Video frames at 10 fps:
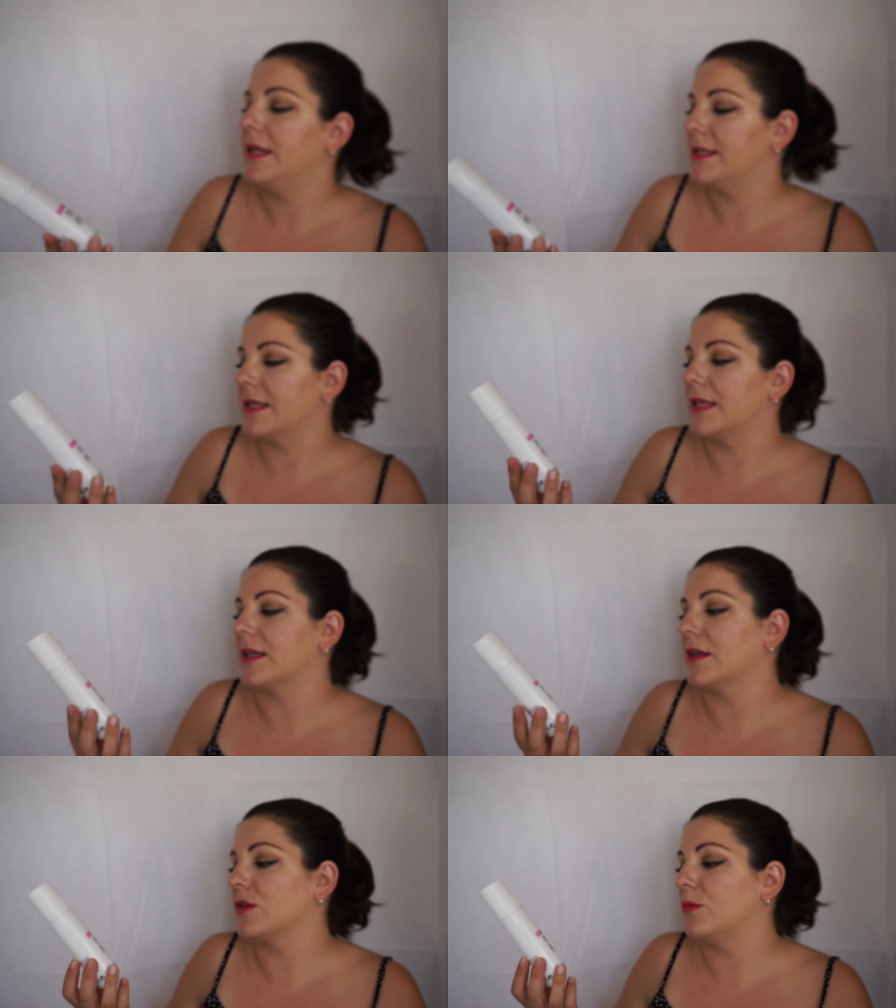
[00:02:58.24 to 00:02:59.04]
es
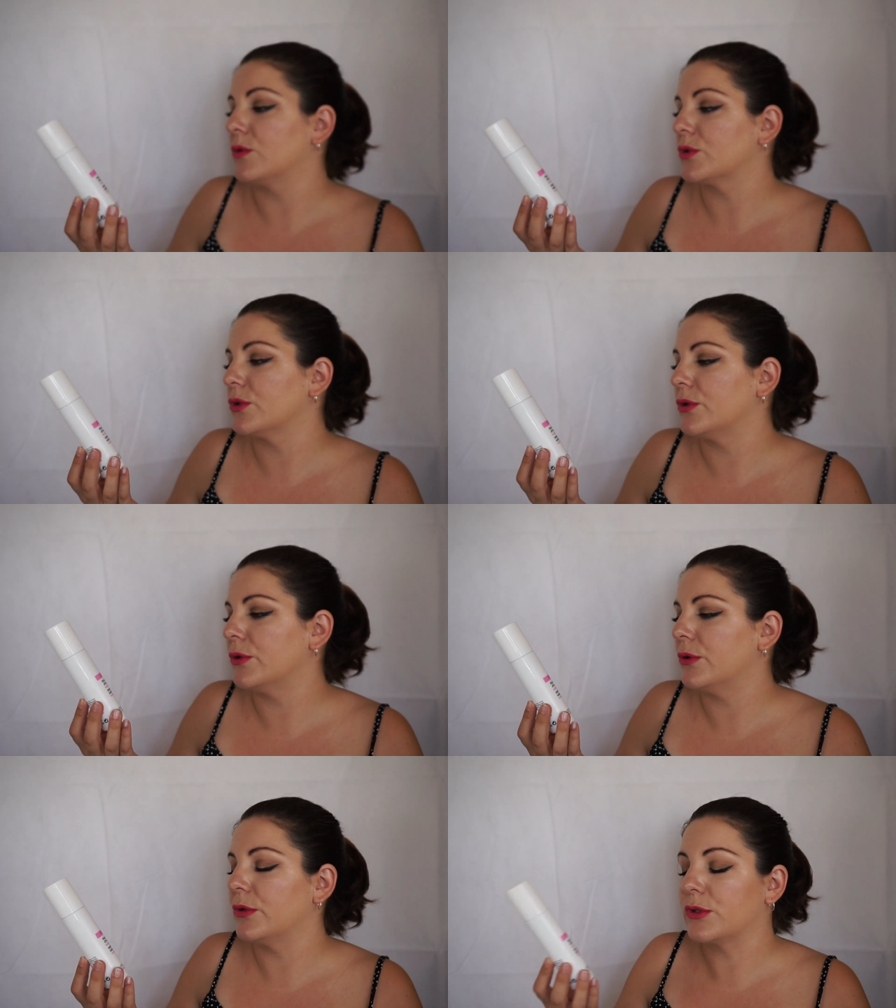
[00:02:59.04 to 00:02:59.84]
decir, que es como un
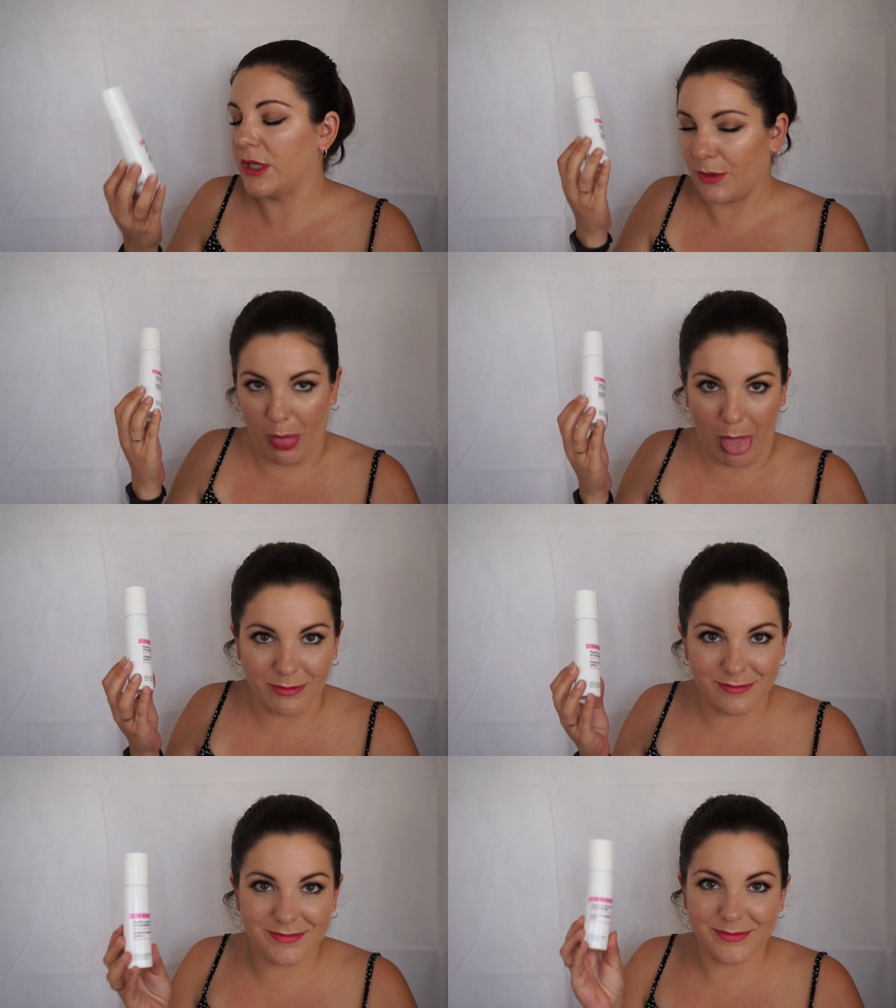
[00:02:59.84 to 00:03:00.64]
soro,
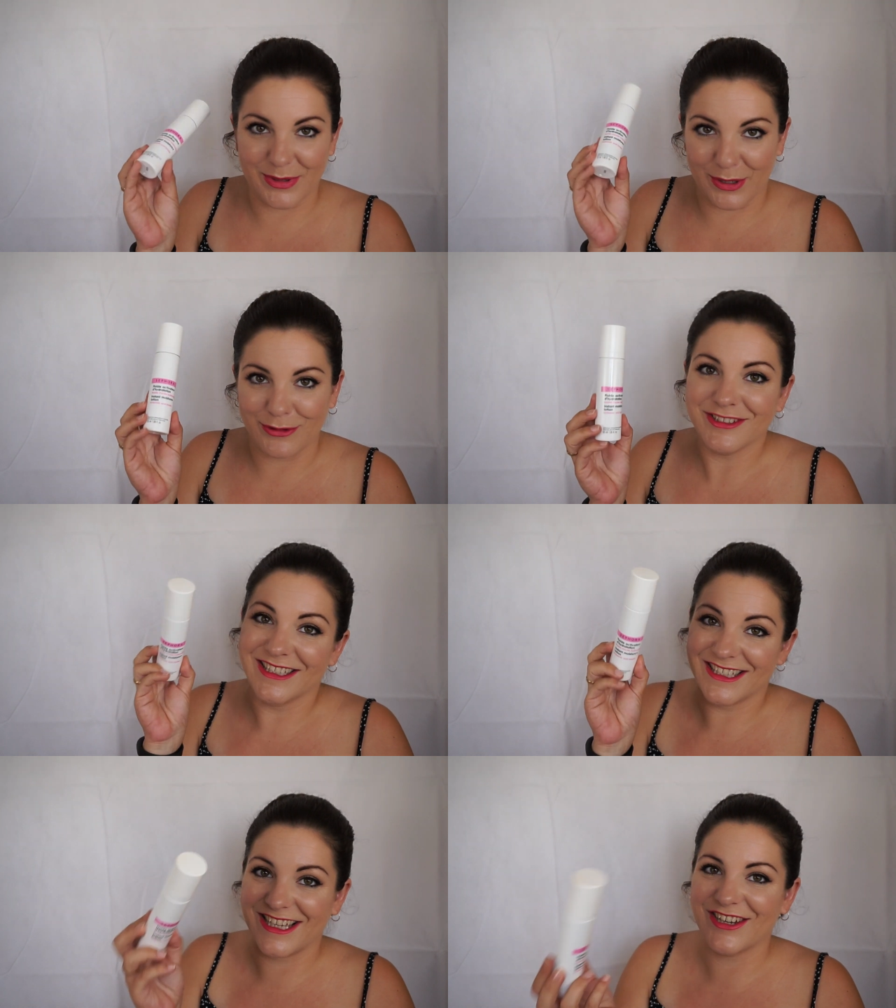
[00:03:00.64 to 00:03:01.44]
perdón,
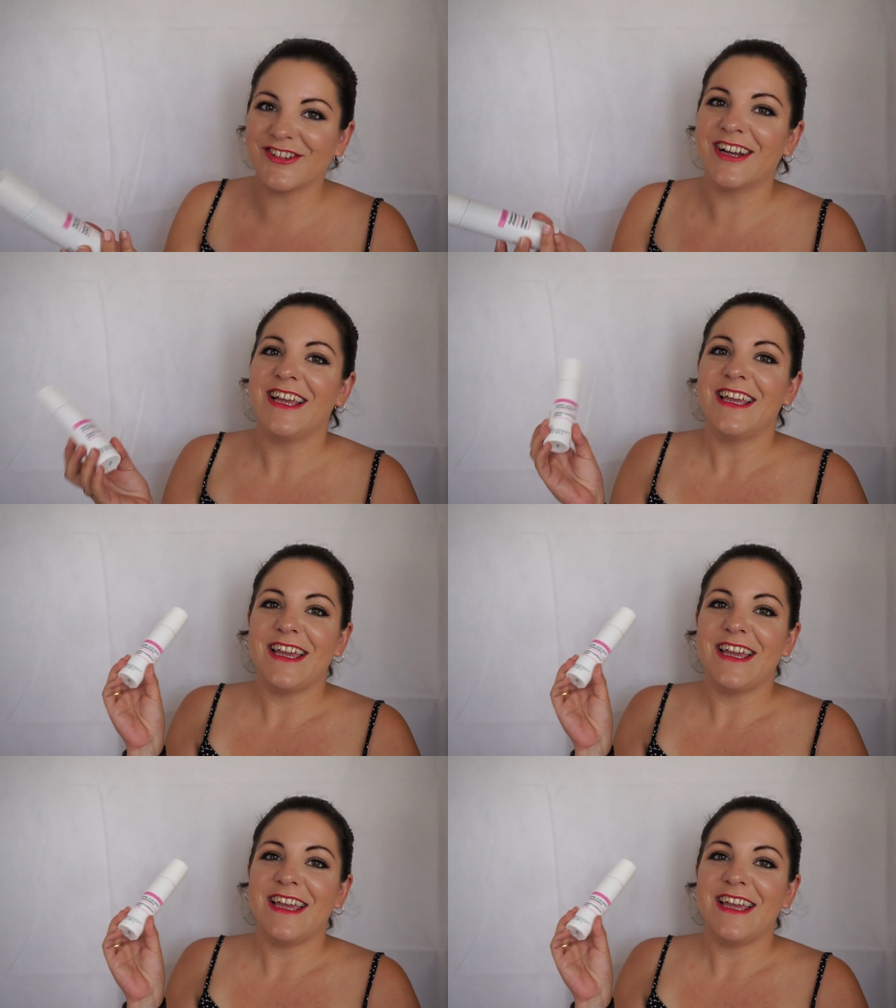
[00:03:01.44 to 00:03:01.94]
serum.